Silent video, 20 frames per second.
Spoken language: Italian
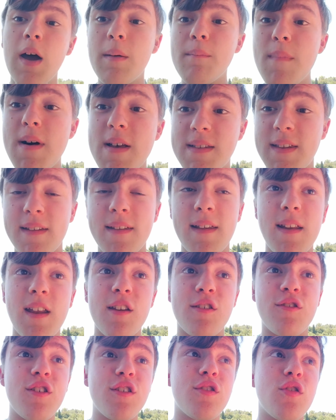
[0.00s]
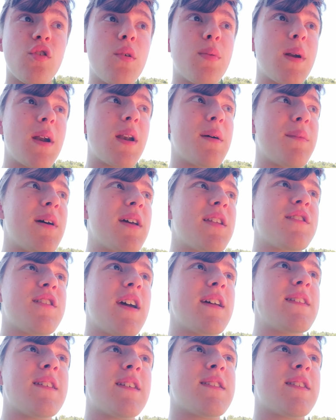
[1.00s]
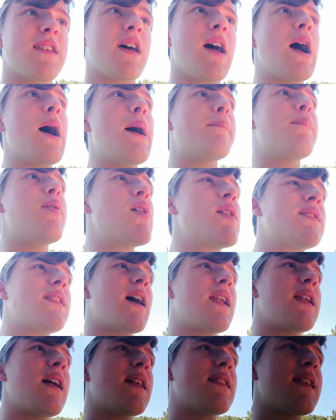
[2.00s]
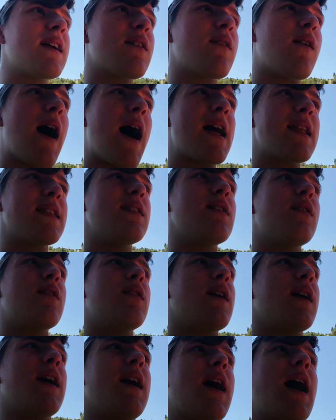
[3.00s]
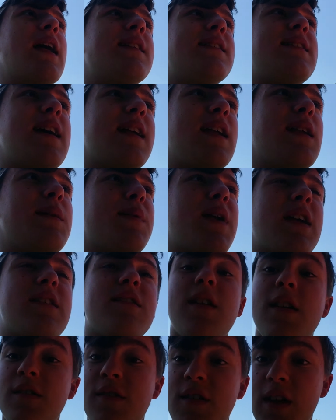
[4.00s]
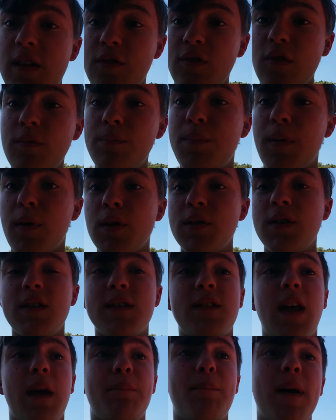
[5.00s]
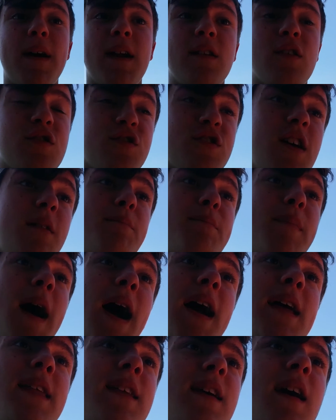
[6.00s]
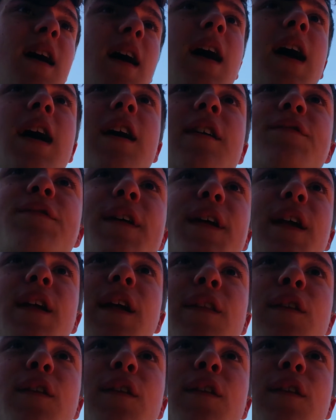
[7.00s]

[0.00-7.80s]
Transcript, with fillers: basta salirci sopra la Mercedes, portarla al traguardo e alzare le braccia al cielo sul podio e stappare lo champagne e fare la